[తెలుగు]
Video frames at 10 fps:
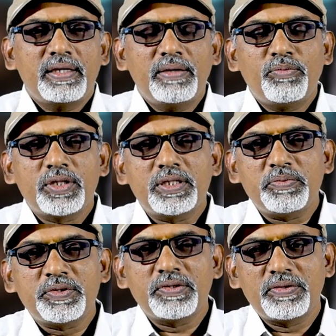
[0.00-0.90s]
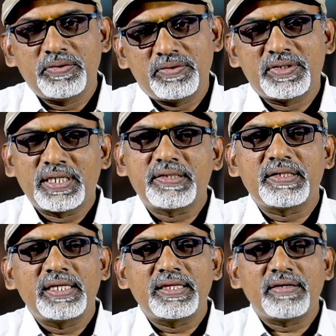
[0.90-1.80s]
ఈ మొదటి పుస్తకం
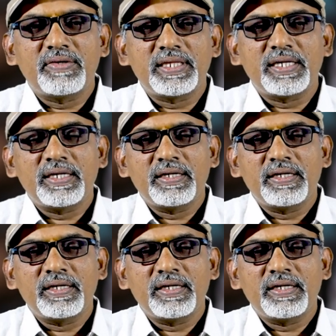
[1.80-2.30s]
సక్సెస్ అయిన తర్వాత